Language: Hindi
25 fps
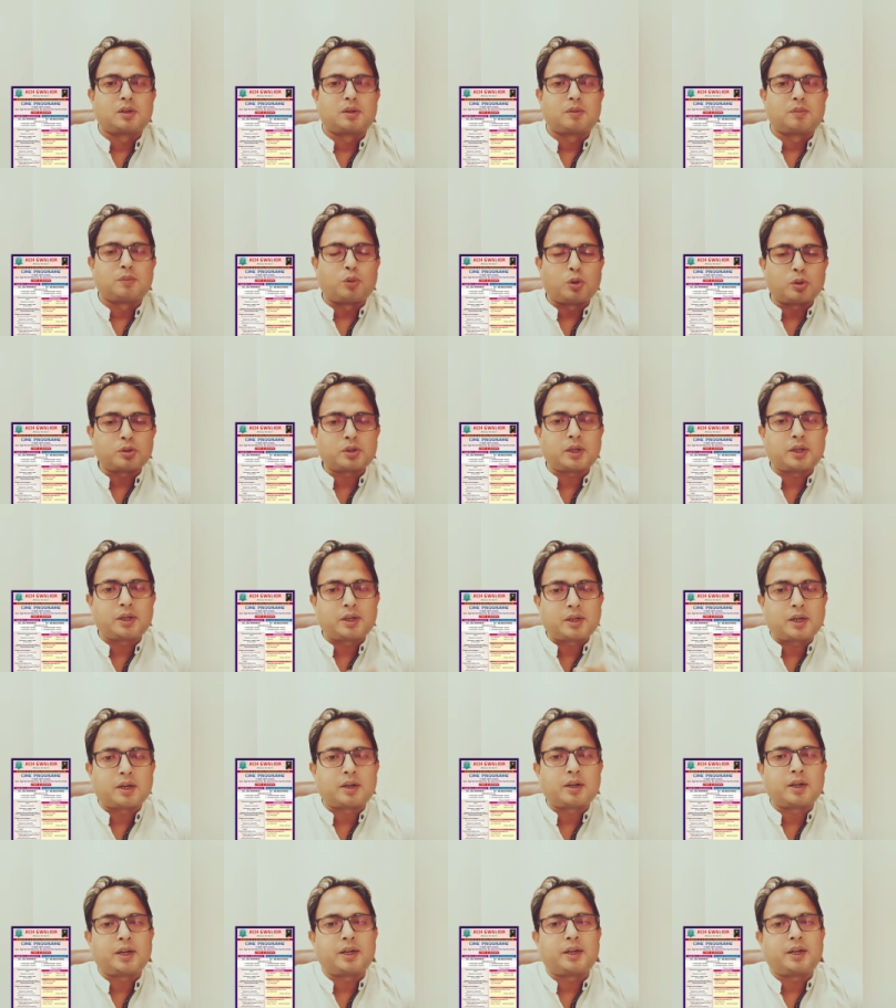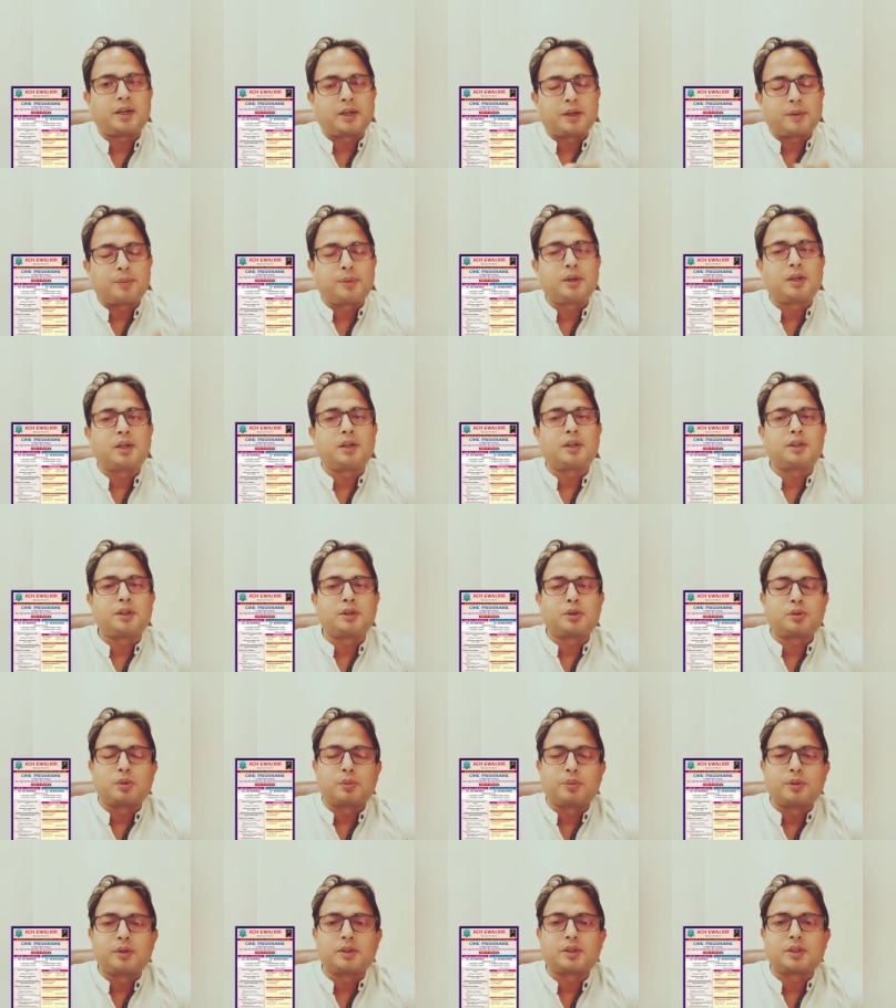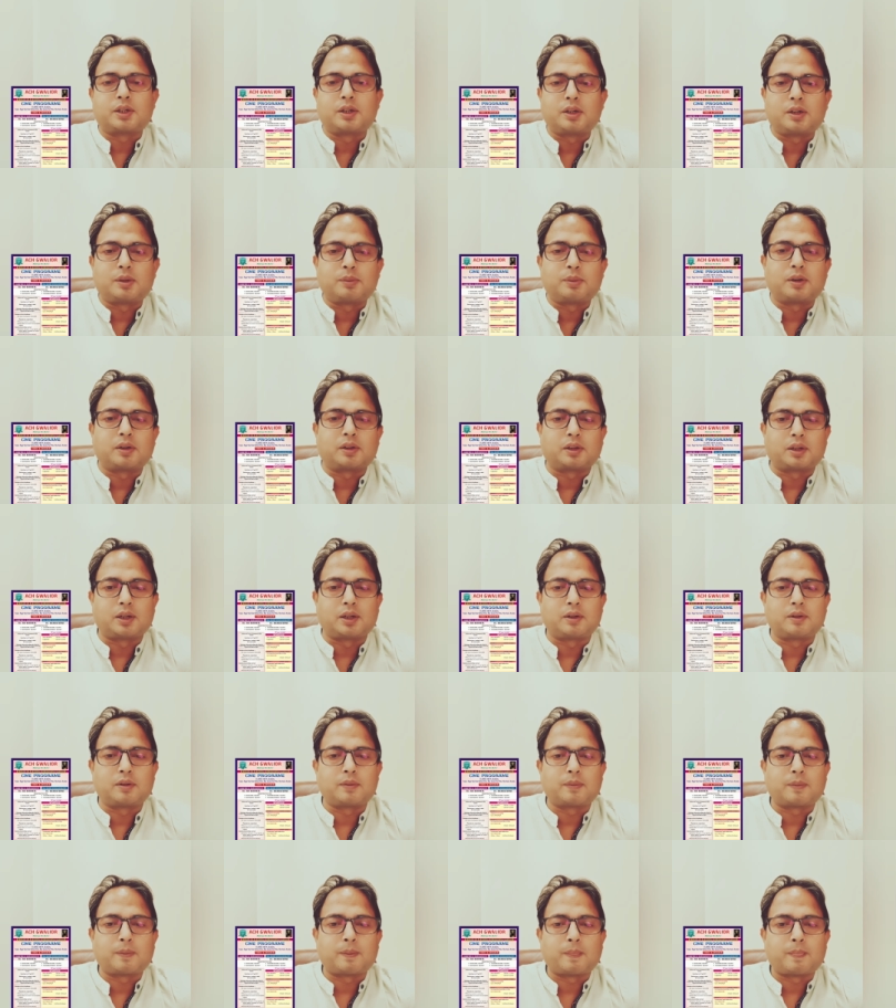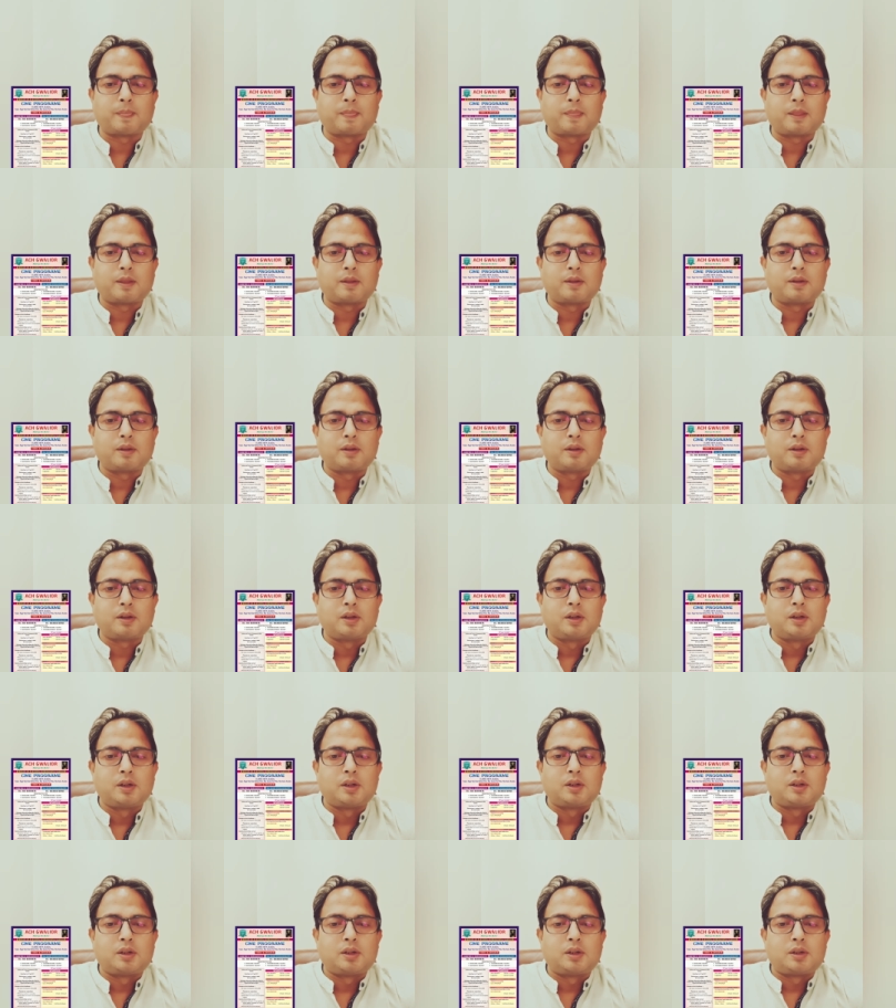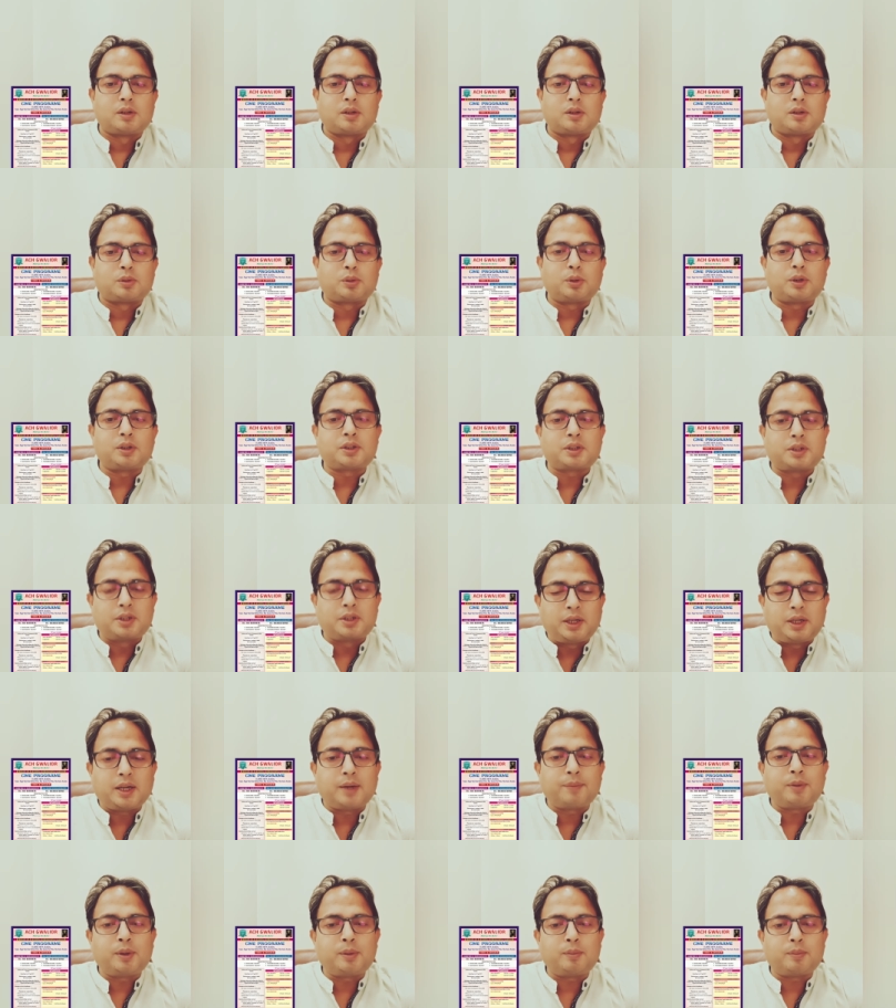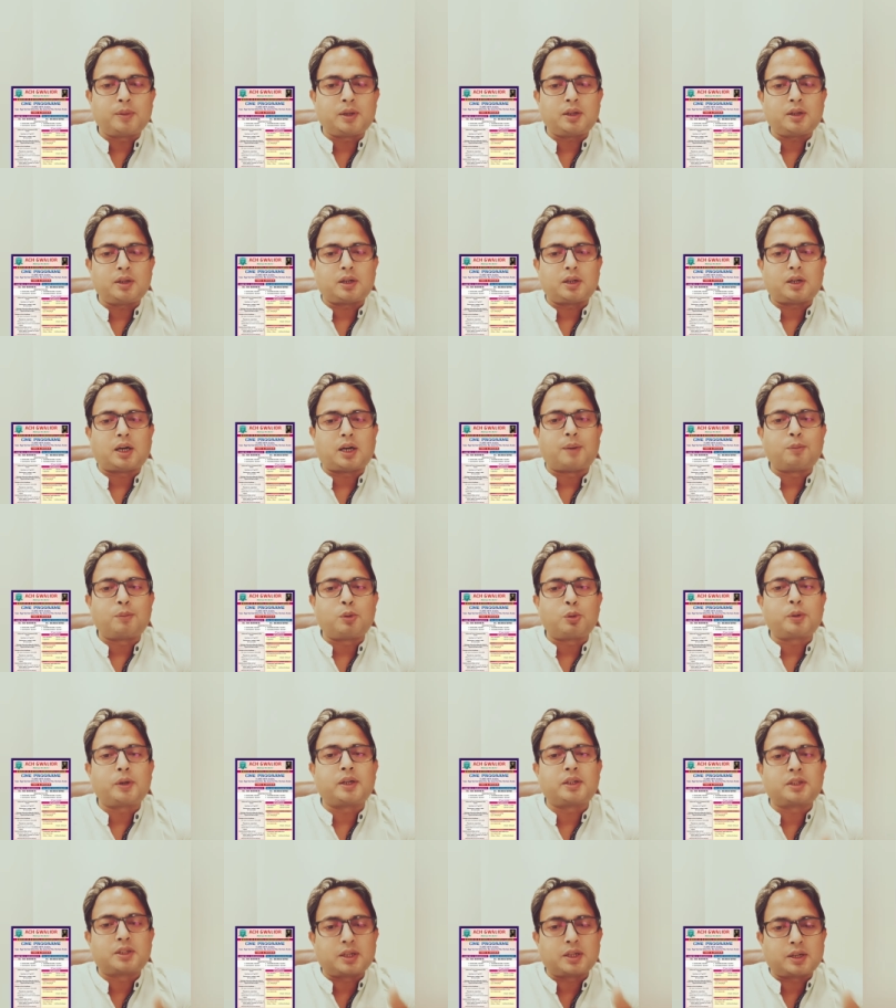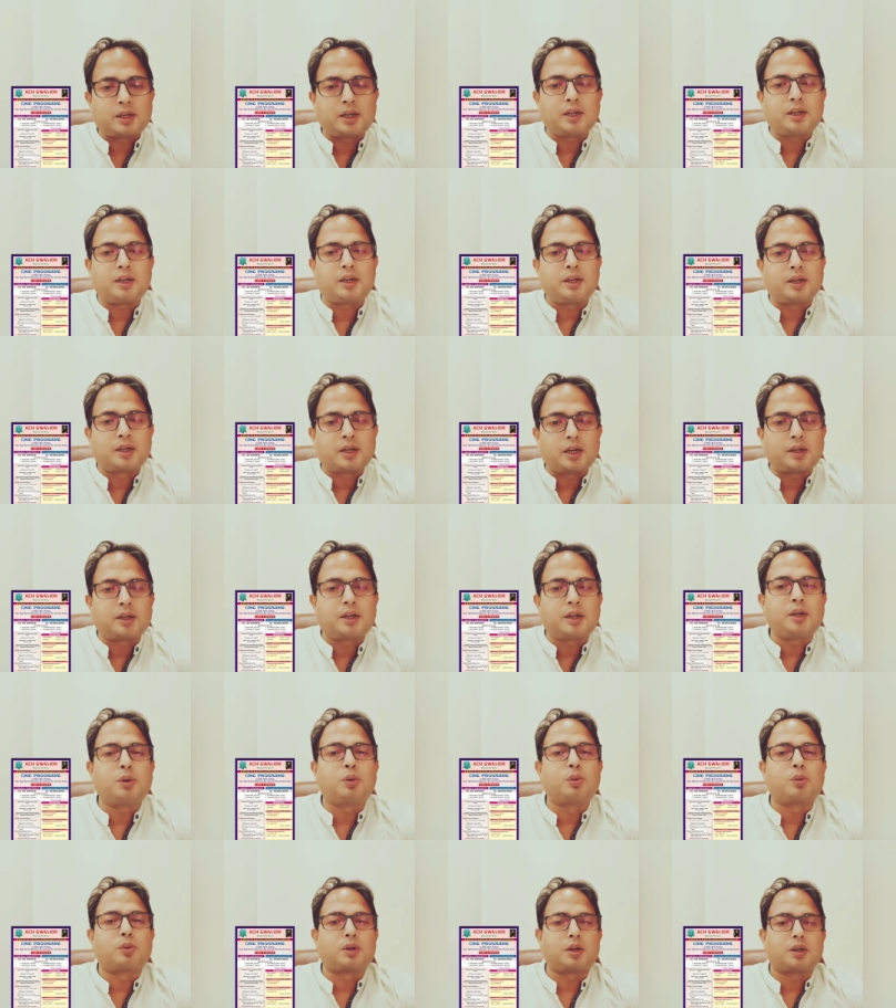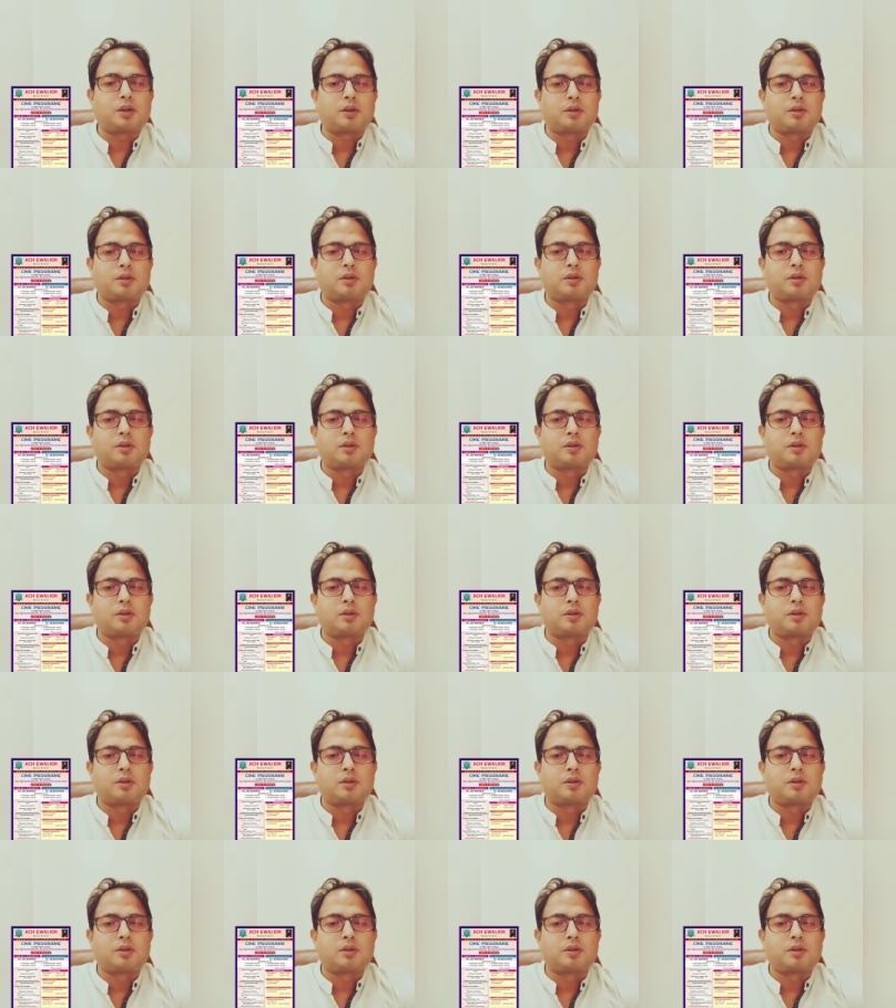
बहुत सारी कठिनाइयाँ डिफ़िकल्टीज़ को फेस करना पड़ता है तो इस सी में हम लोग एक जगह इकट्ठे होकर